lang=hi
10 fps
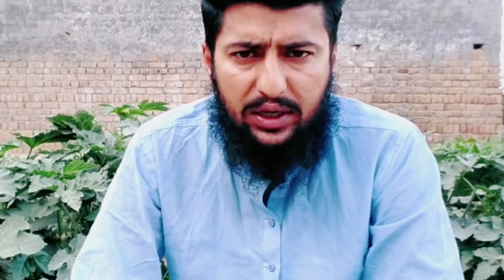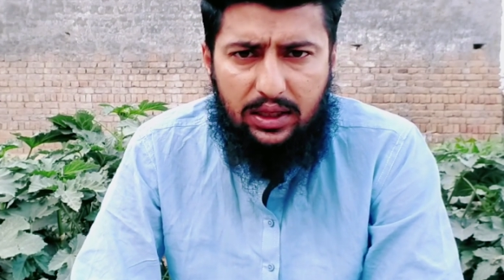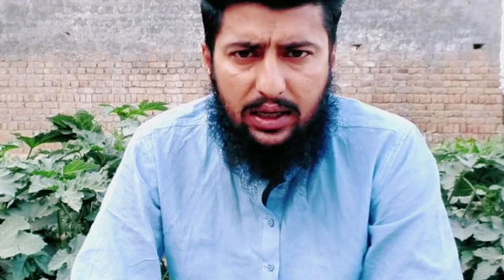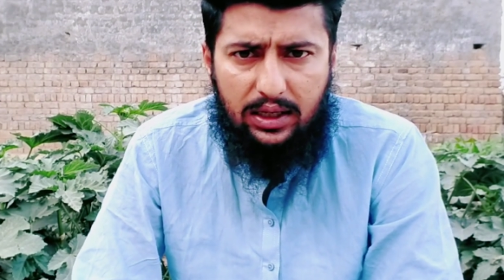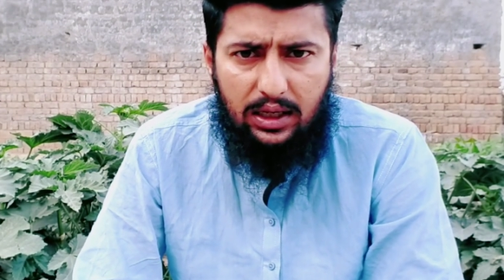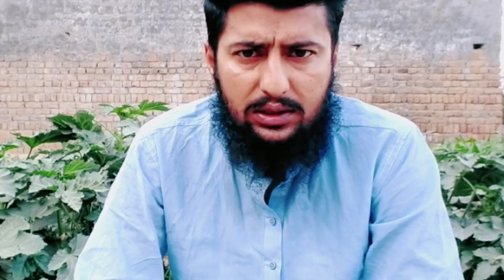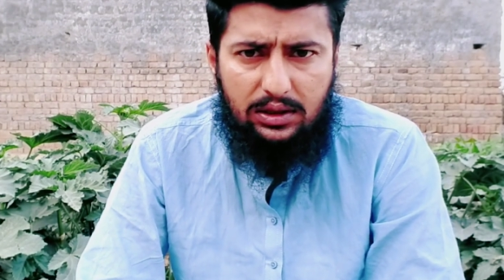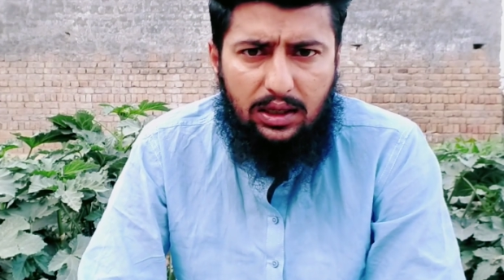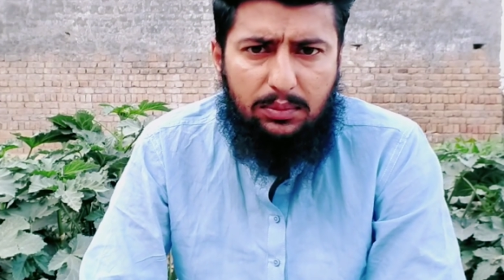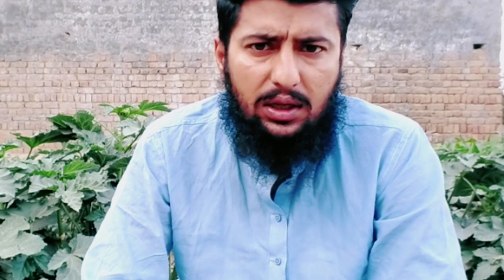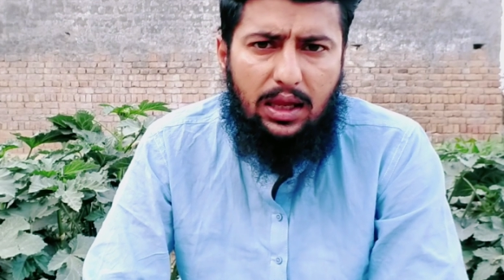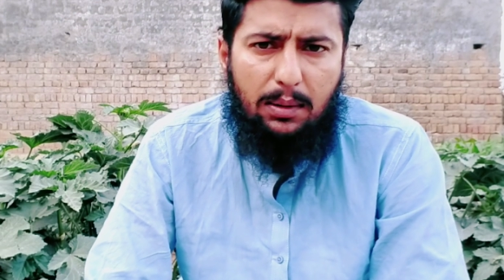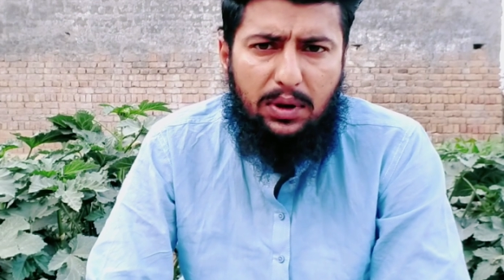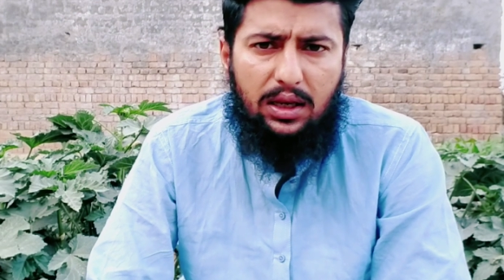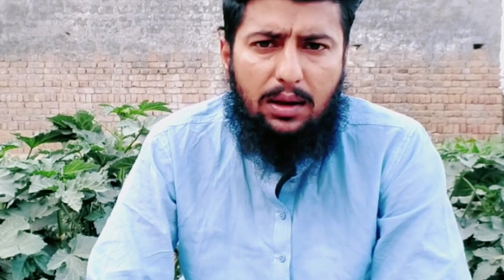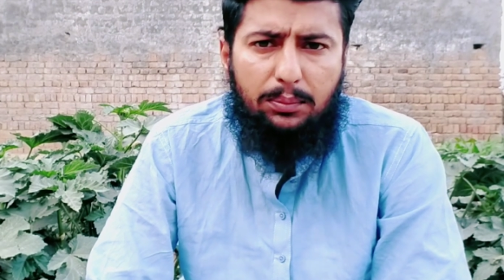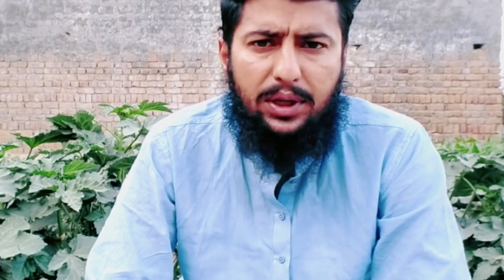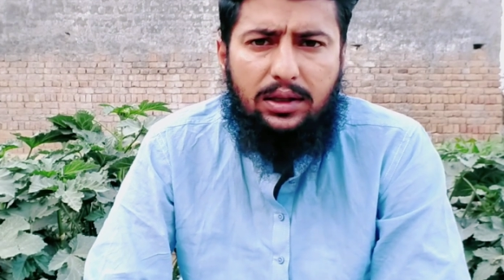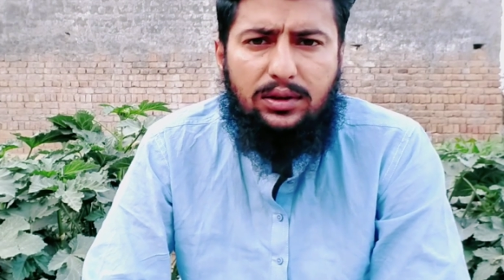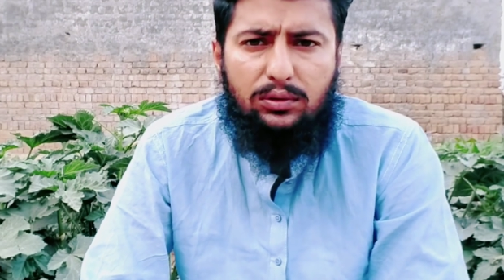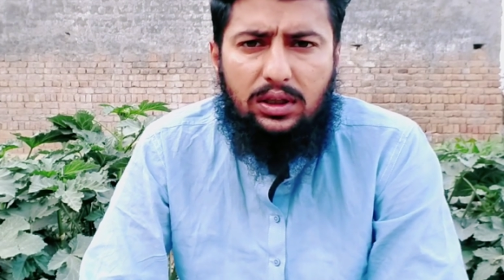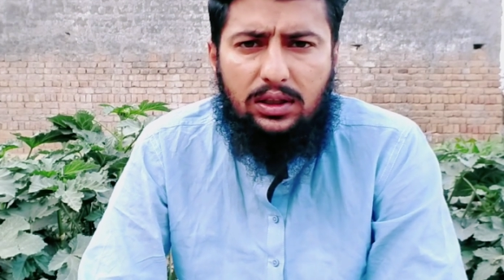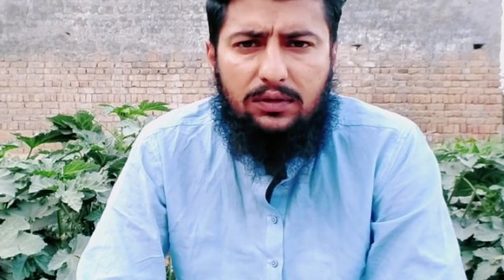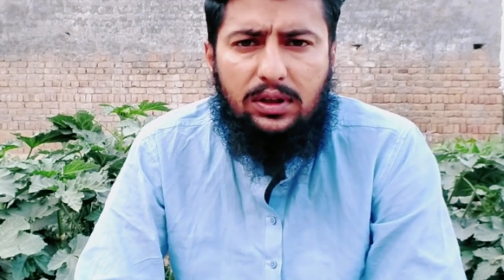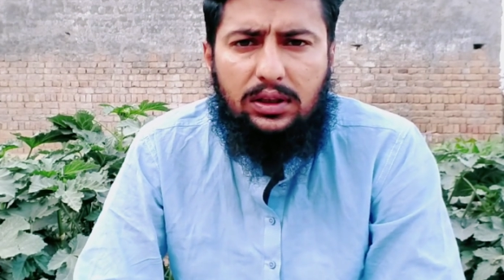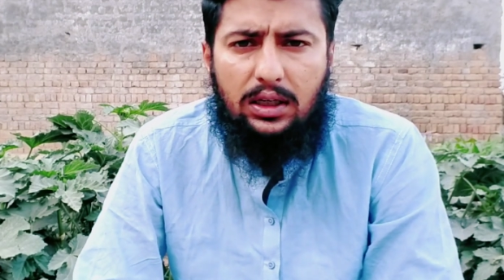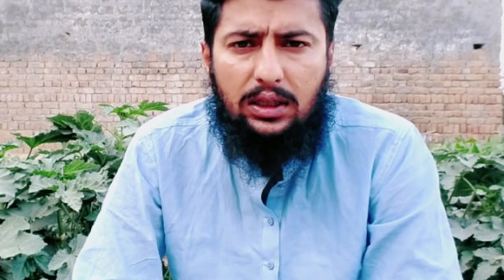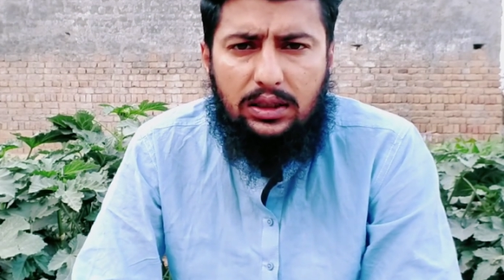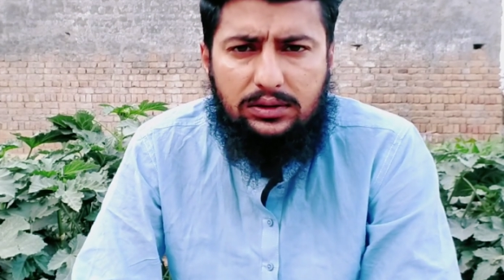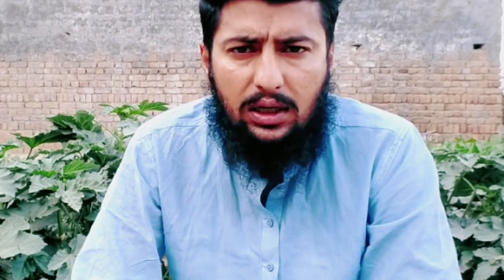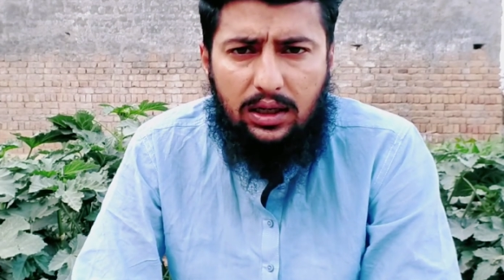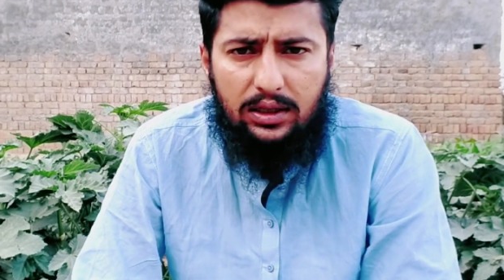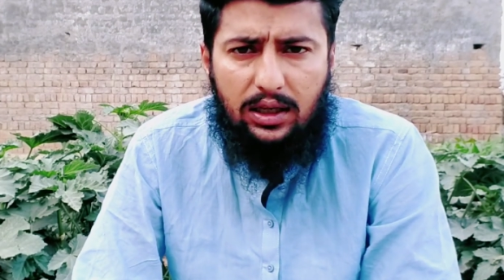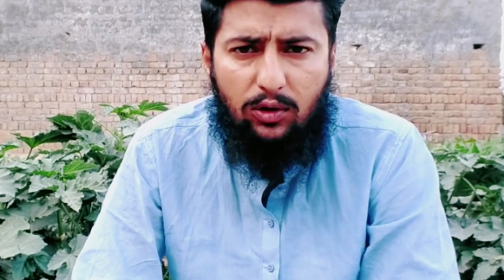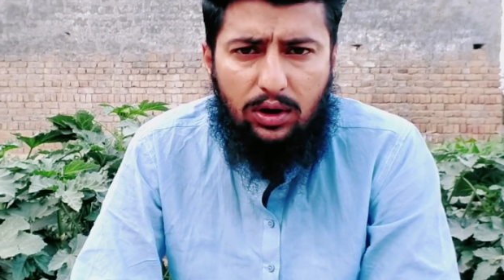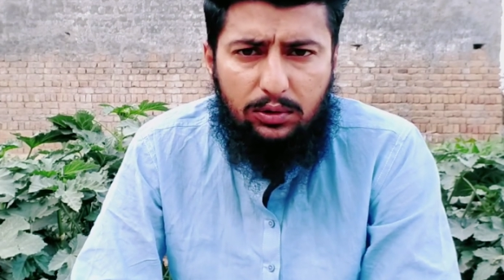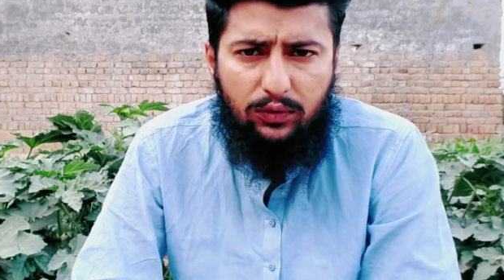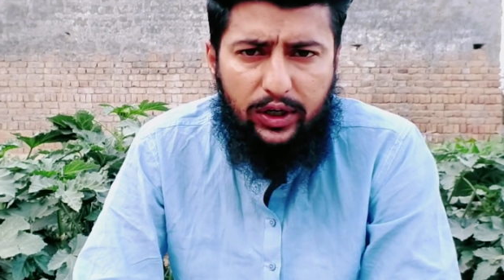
पीटीआई के जितने भी एम एन एम पी एज़ हैं उनकी तरफ से तरदीद आ रही हैं और